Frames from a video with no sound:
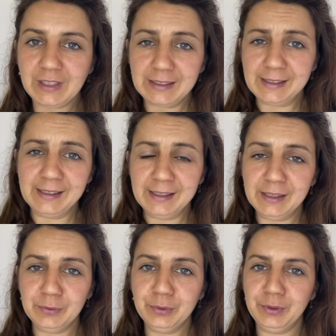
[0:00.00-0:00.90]
den
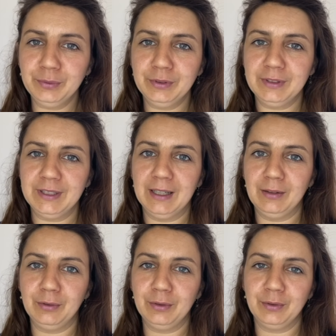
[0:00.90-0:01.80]

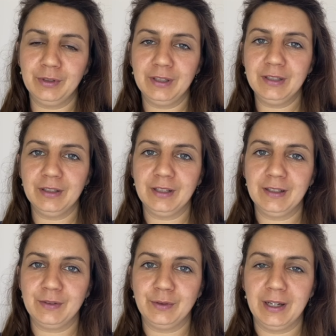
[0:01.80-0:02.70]
EU-Jugenddialog oder
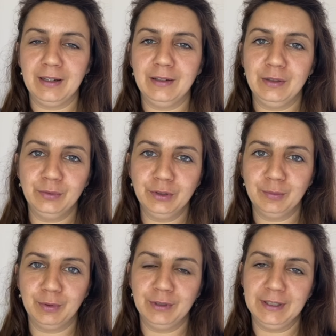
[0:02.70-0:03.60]
internationale
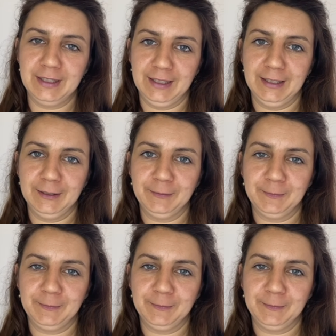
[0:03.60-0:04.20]
Jugendpolitik.